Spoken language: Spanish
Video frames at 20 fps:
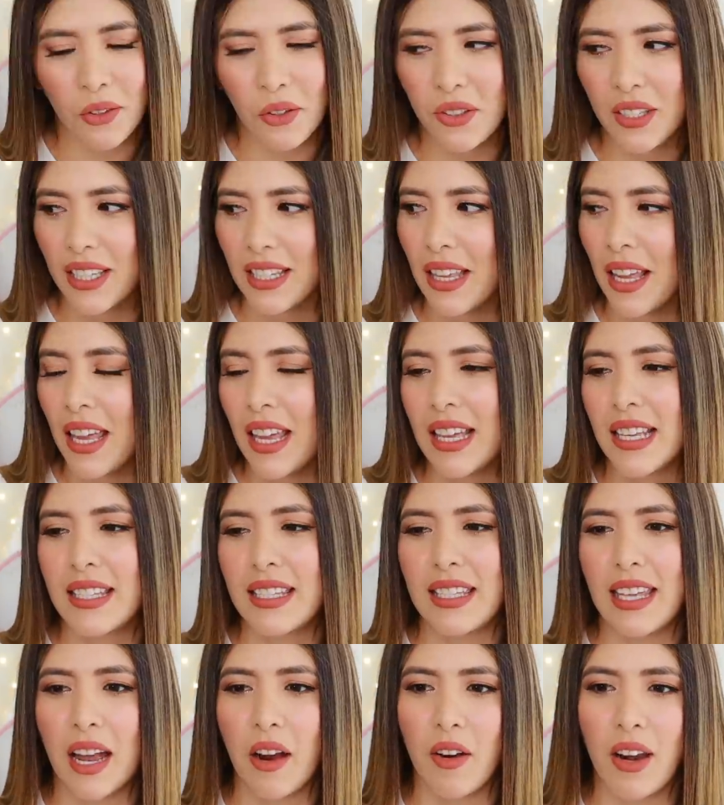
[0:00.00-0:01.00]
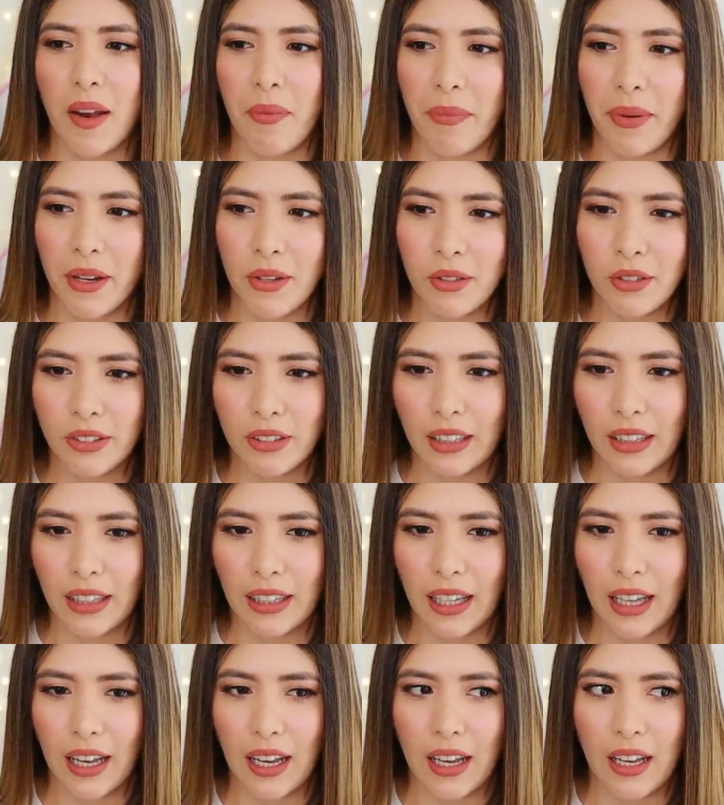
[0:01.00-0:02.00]
Entonces, si hago la
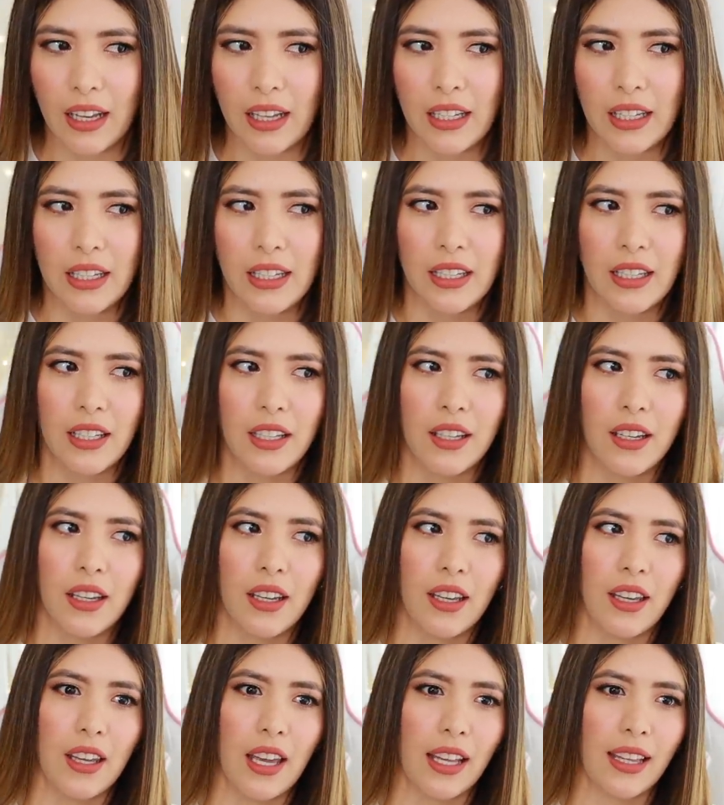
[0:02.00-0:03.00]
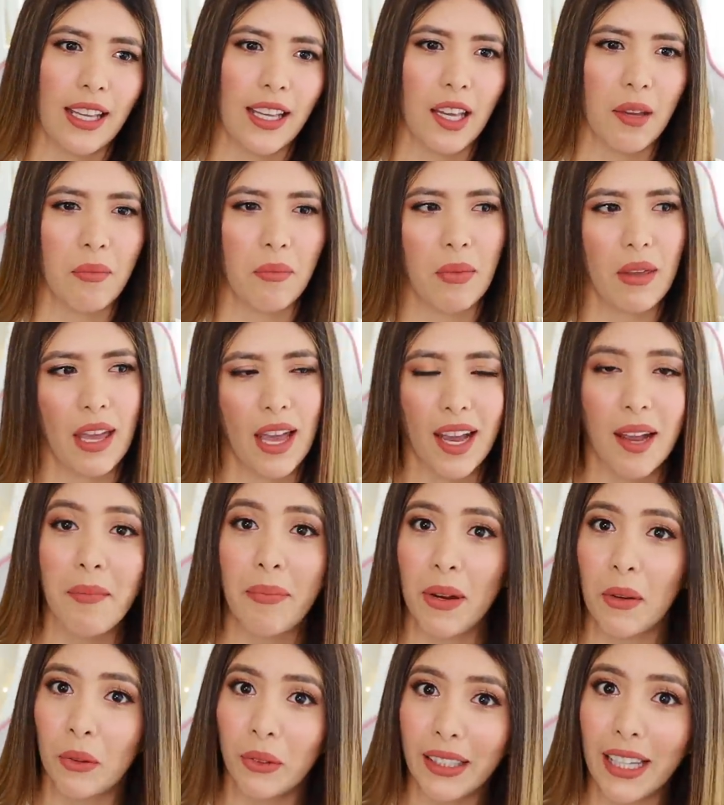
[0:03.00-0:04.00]
pregunta, eh, hasta que me hagan
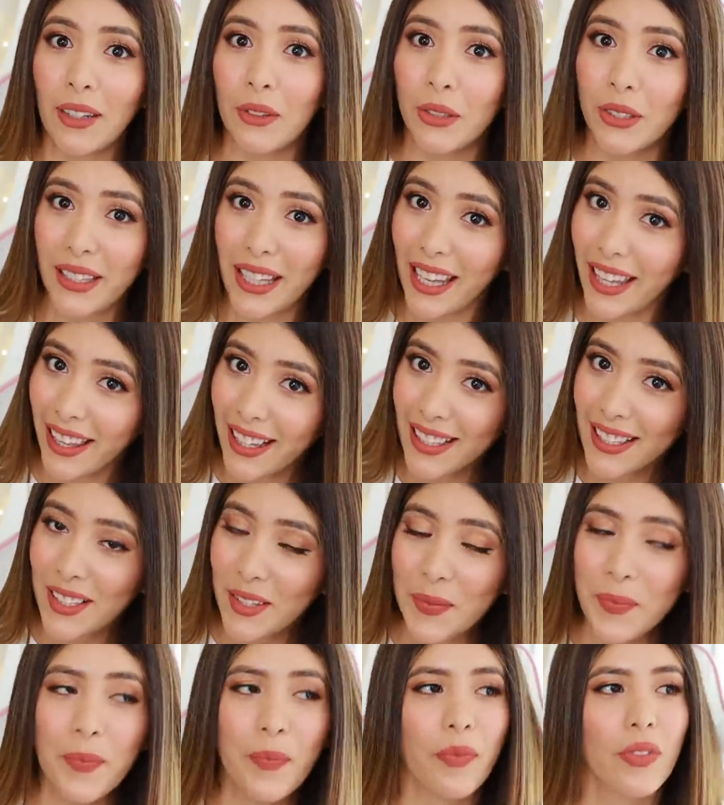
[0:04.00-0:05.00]
preguntas ustedes,